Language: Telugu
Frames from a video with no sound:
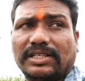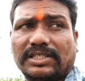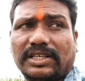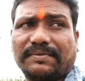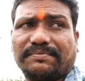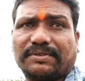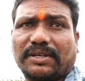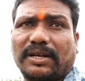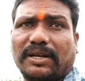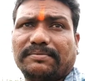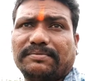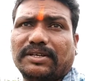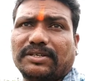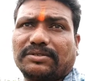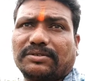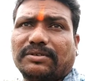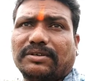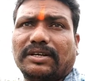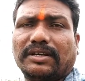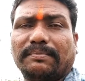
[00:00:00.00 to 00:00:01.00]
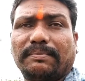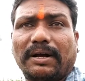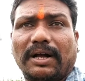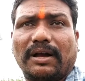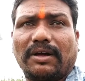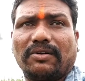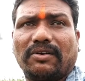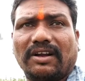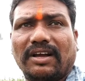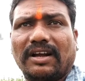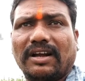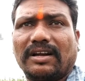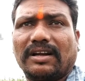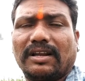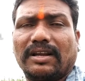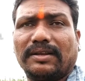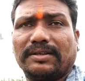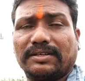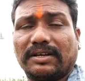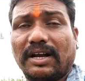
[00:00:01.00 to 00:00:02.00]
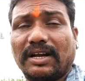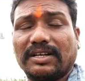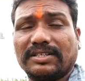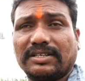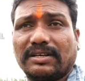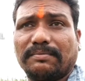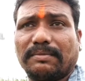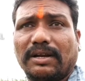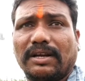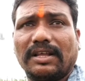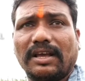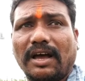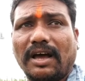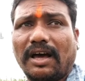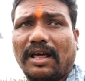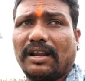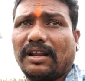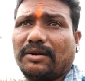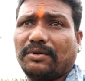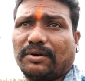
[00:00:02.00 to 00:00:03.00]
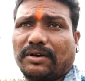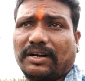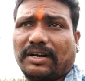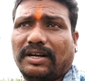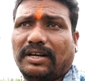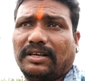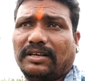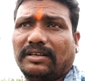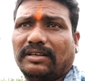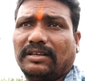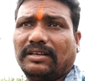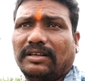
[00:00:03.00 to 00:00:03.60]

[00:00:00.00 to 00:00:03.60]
సబ్స్క్రైబ్ చేసుకోండి పక్కనున్న గంటల్ని గంట సింబల్ని హాల్ అని నొక్కండి